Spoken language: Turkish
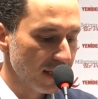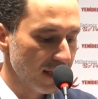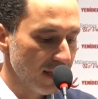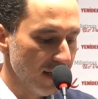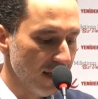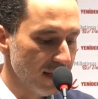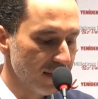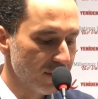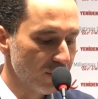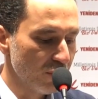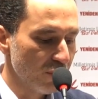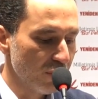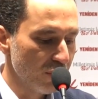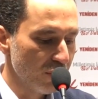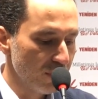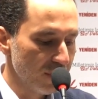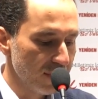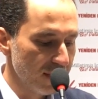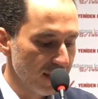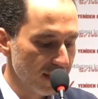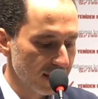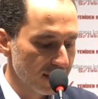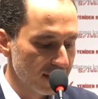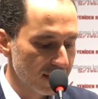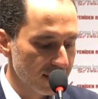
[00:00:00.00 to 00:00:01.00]
Eti
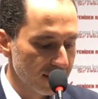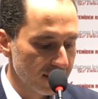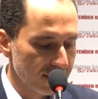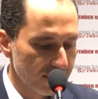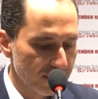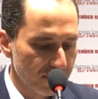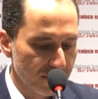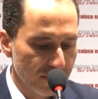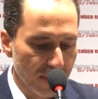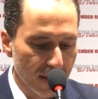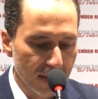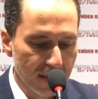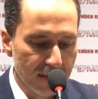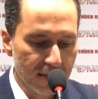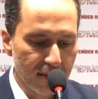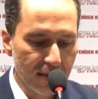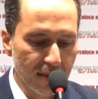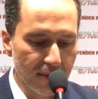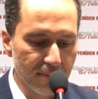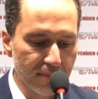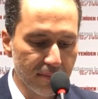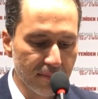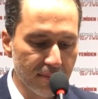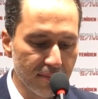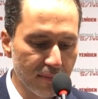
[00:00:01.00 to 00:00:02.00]
Holding,
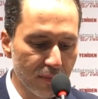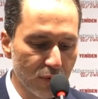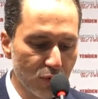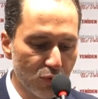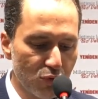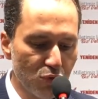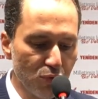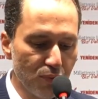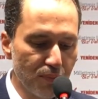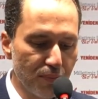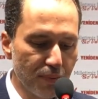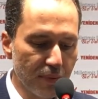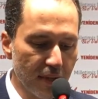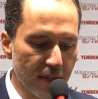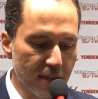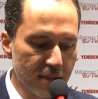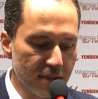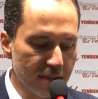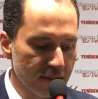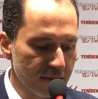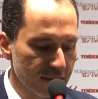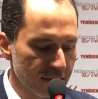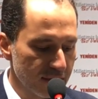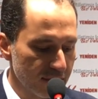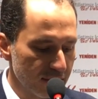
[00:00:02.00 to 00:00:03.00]
Petkim, Tüpraş,
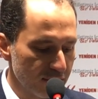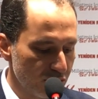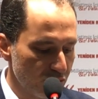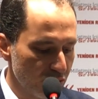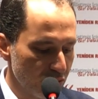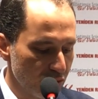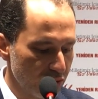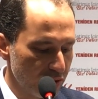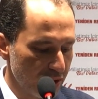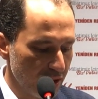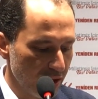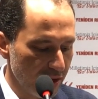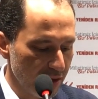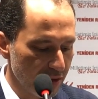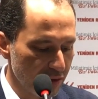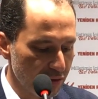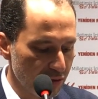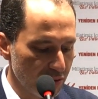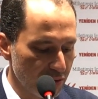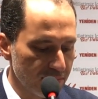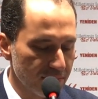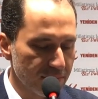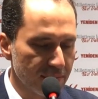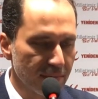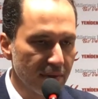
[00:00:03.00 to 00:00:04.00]
Türk
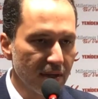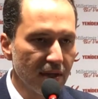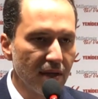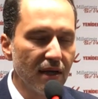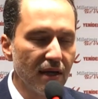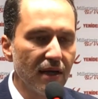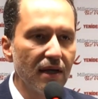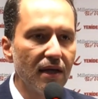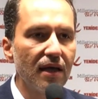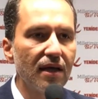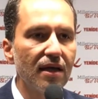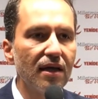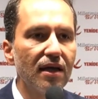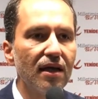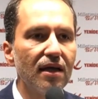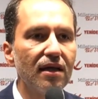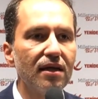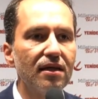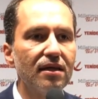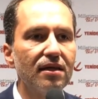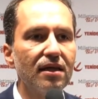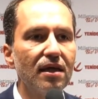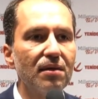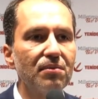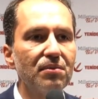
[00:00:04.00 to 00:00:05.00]
Telekom,
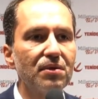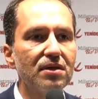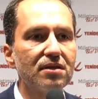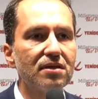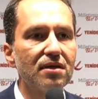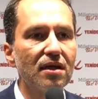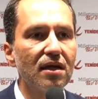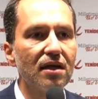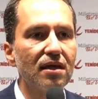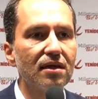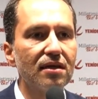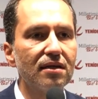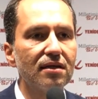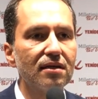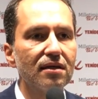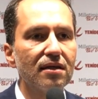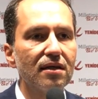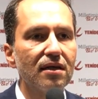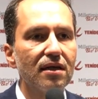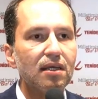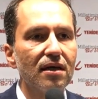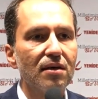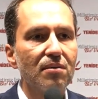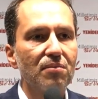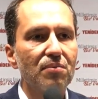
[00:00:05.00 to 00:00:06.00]
Ereğli Demir Çelik,
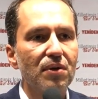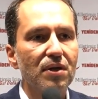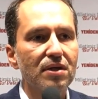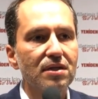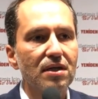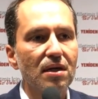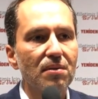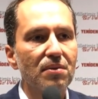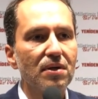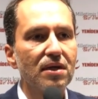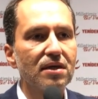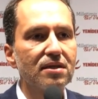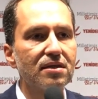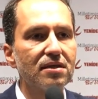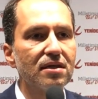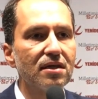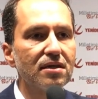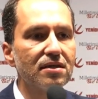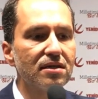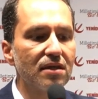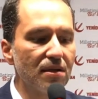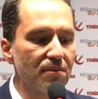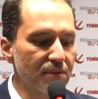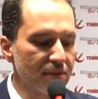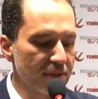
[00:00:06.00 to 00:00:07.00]
Paşabahçe
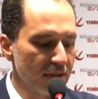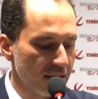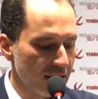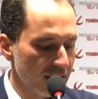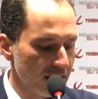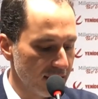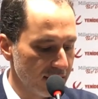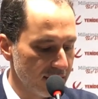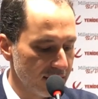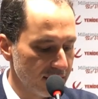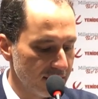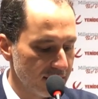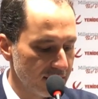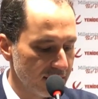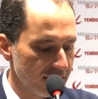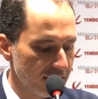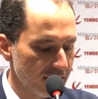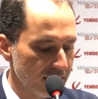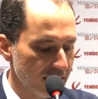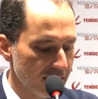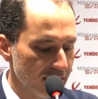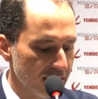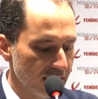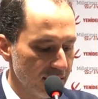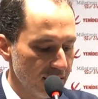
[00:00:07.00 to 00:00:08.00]
Cam Sanayi,
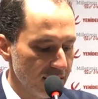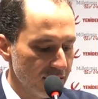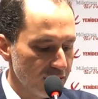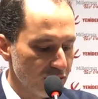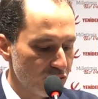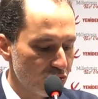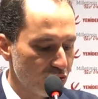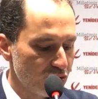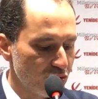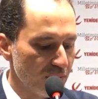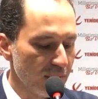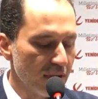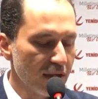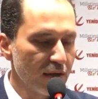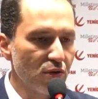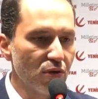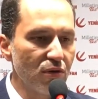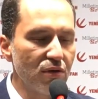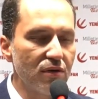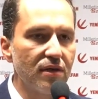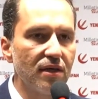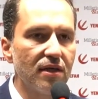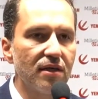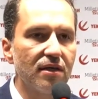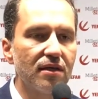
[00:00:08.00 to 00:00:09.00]
Sümer
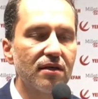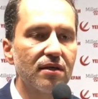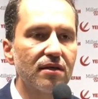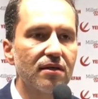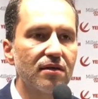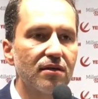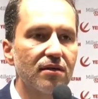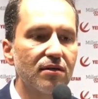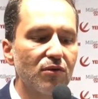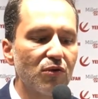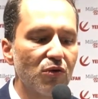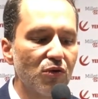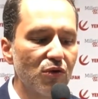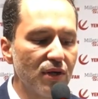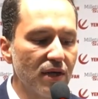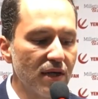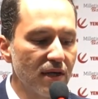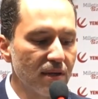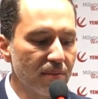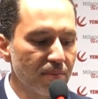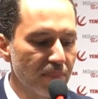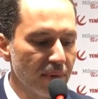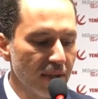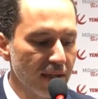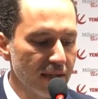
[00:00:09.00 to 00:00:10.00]
Holding,
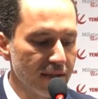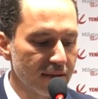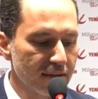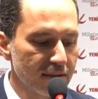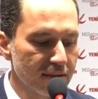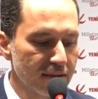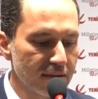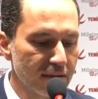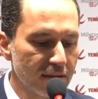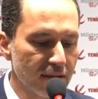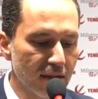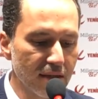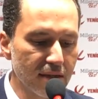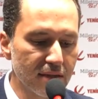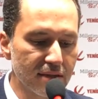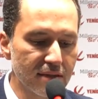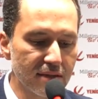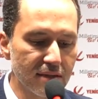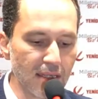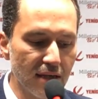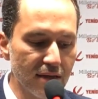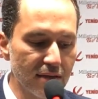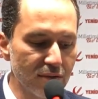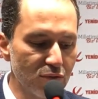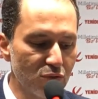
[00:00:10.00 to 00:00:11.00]
Oyak Bank,
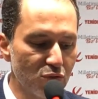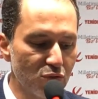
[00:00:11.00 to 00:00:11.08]
Taksan,